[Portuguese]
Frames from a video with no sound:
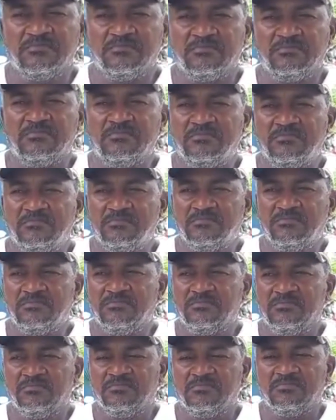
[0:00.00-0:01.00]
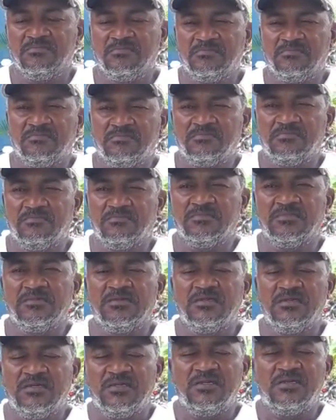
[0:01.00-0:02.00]
Mas é revoltante, né, seu Wilson? Seu
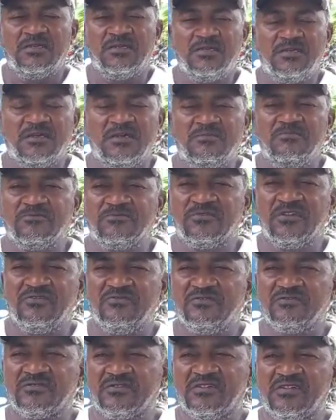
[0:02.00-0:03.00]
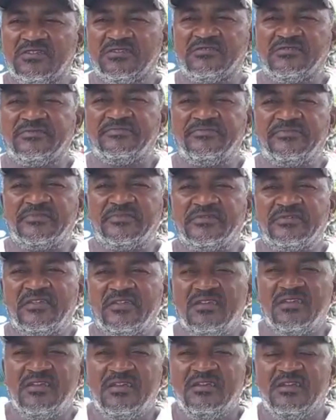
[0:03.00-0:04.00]
filho. É, o senhor tem quantos filhos, seu, seu
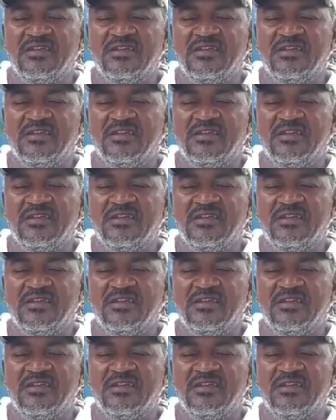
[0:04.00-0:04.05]
Wilson?